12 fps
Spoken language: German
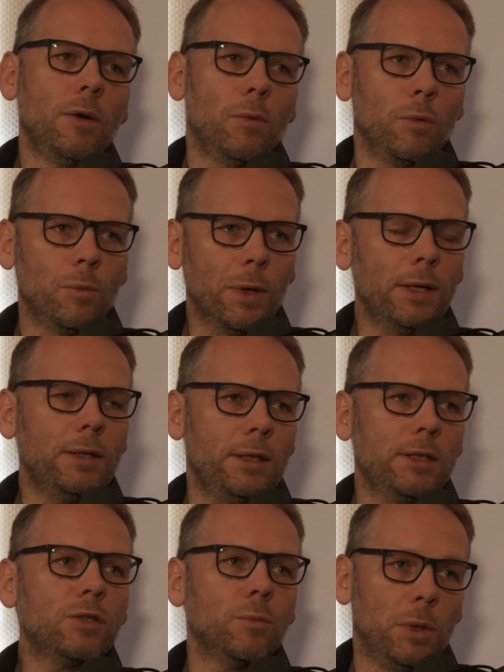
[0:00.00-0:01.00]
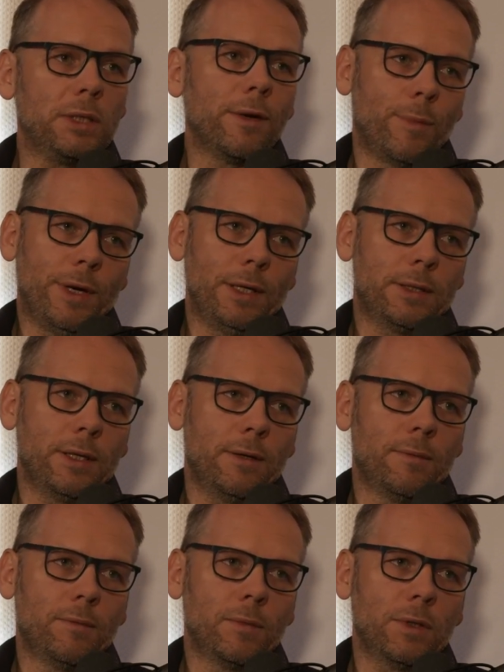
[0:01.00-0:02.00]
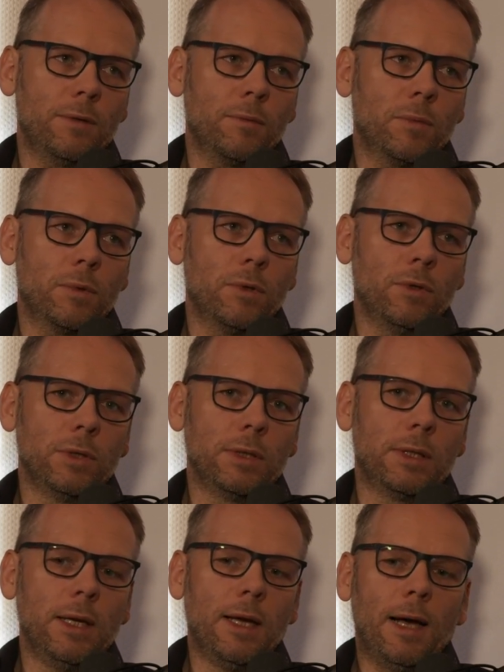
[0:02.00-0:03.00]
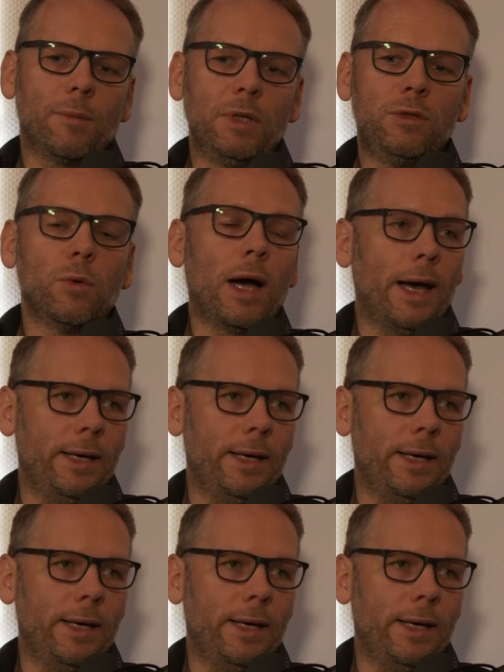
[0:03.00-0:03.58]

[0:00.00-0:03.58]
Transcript: und bringe die zum Mitarbeiter. Ne? Und habe nicht nur